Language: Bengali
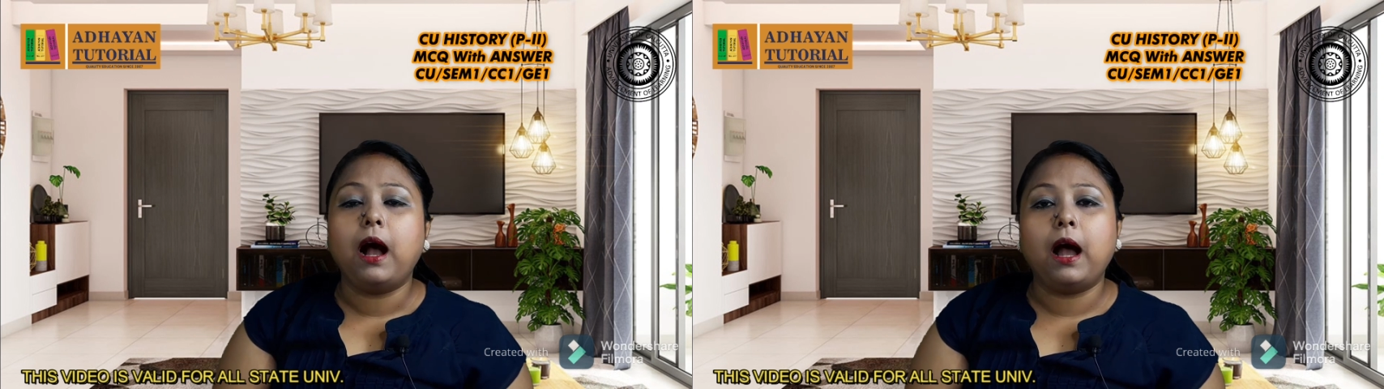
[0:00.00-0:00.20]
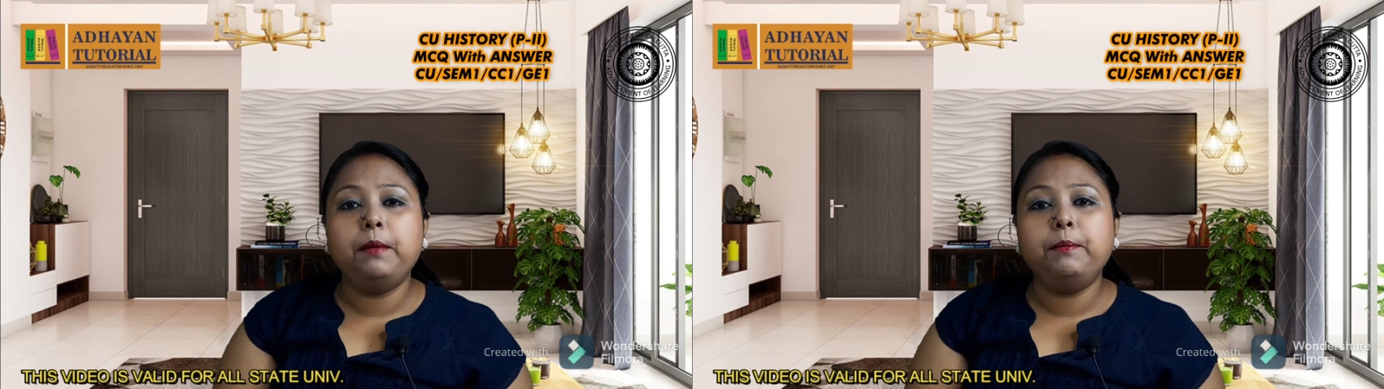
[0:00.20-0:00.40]

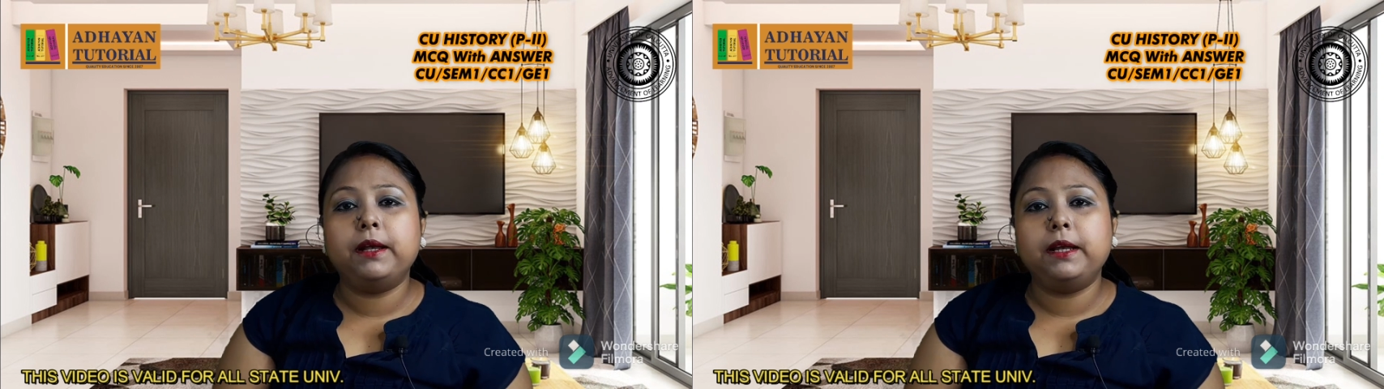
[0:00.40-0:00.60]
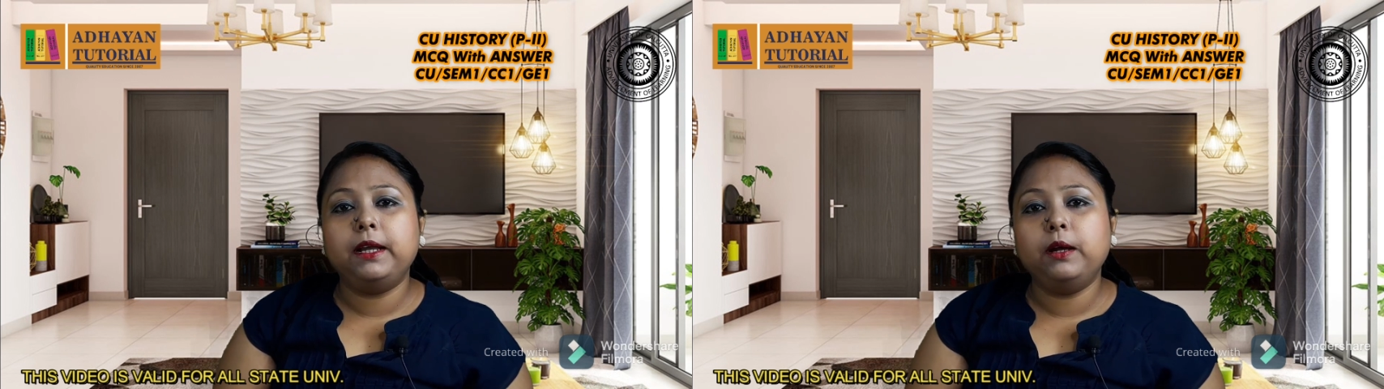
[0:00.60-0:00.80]
আই
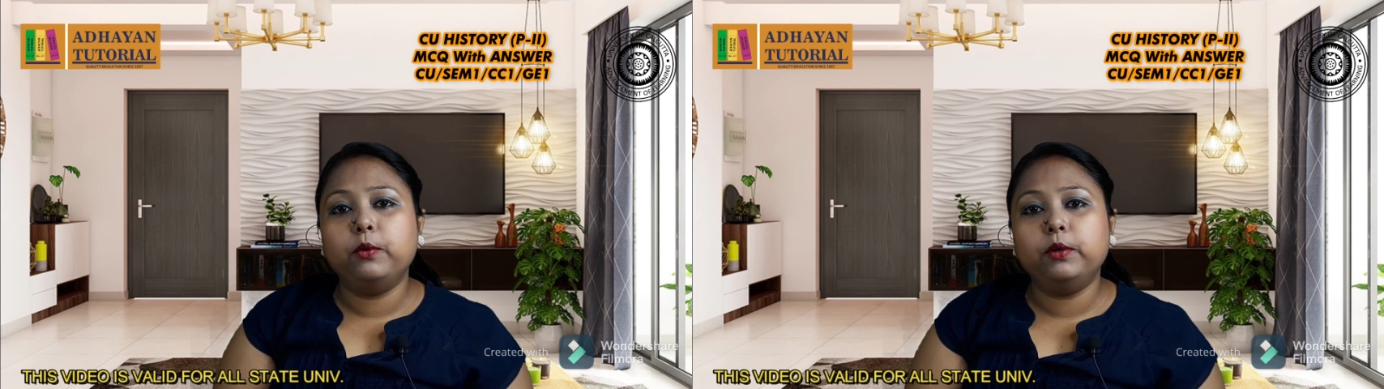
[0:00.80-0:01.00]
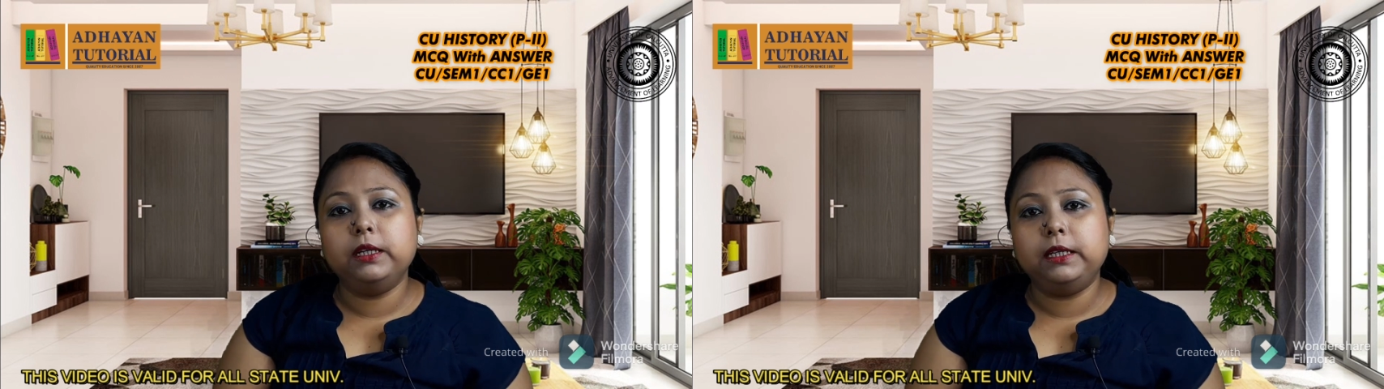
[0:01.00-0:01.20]
বাটনে
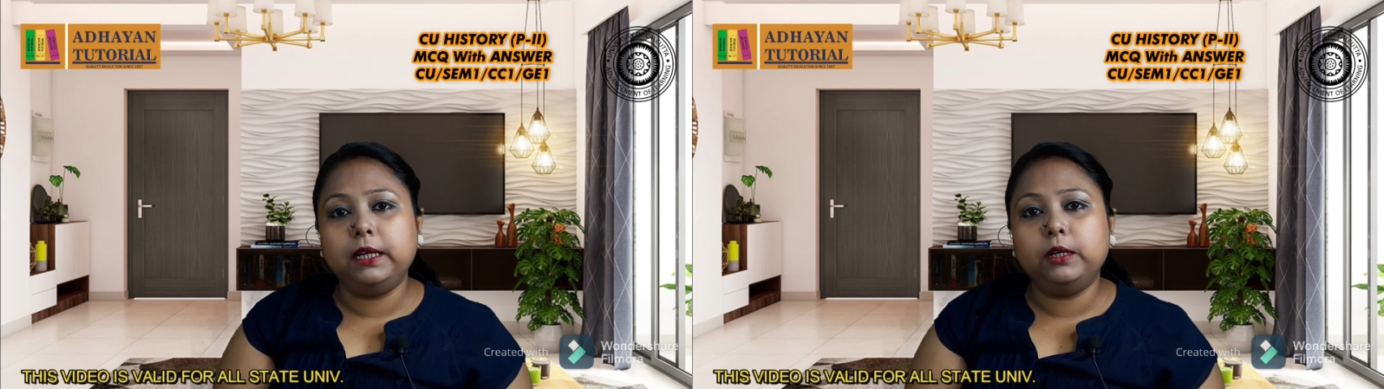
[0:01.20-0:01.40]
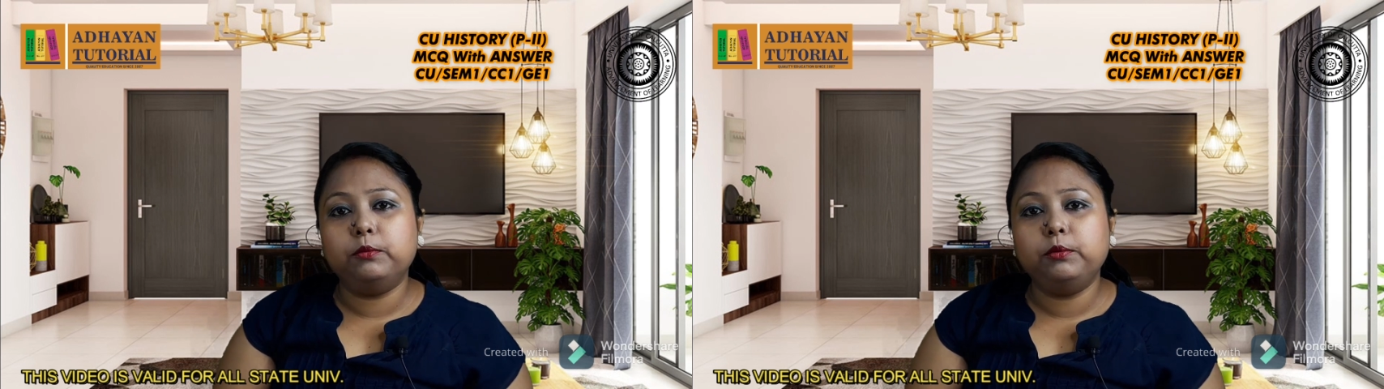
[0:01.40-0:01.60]
ওগুলি
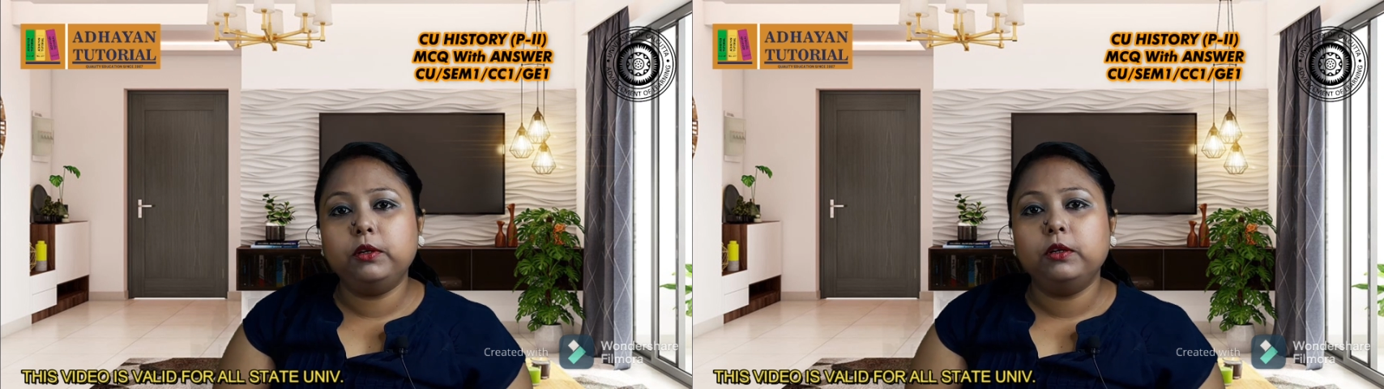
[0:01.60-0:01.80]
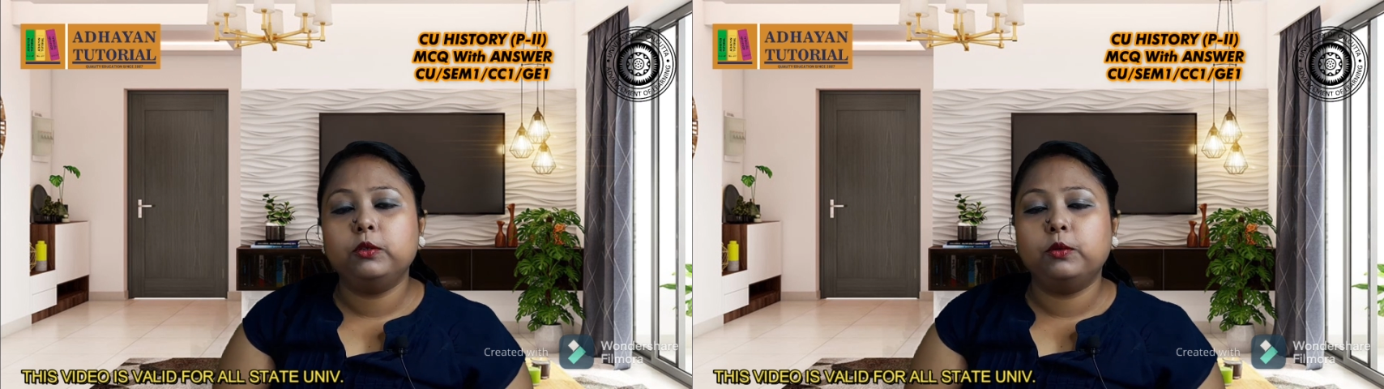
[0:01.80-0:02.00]
দিয়ে দেবো
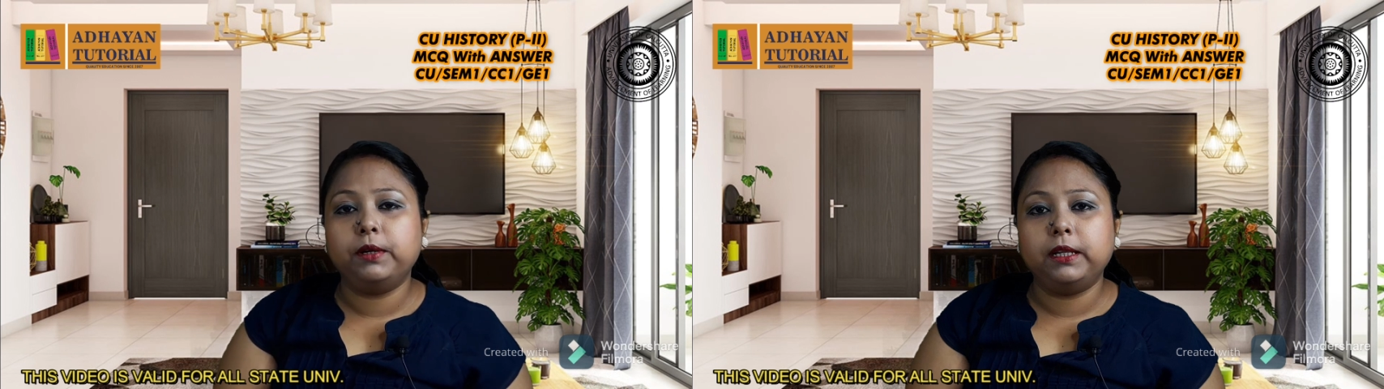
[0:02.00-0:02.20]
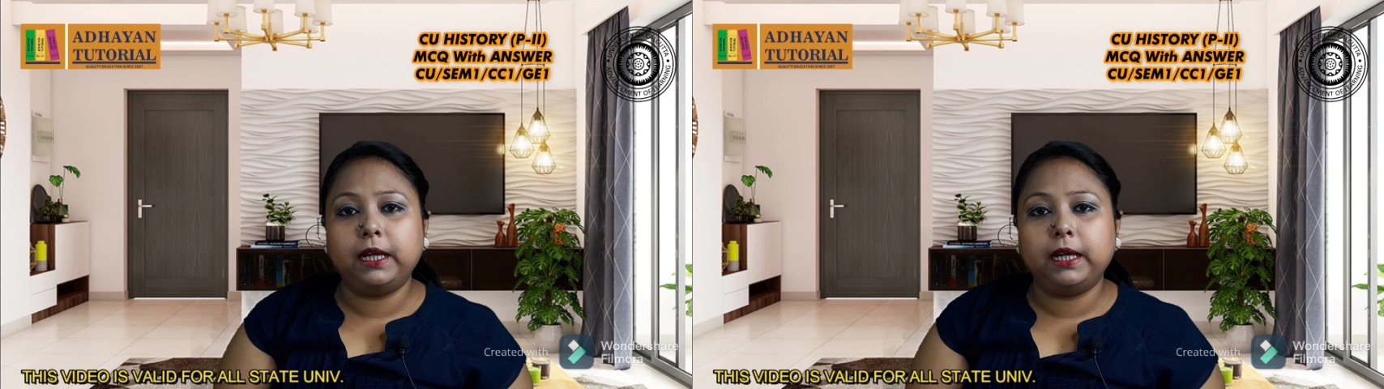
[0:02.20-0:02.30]
তোমরা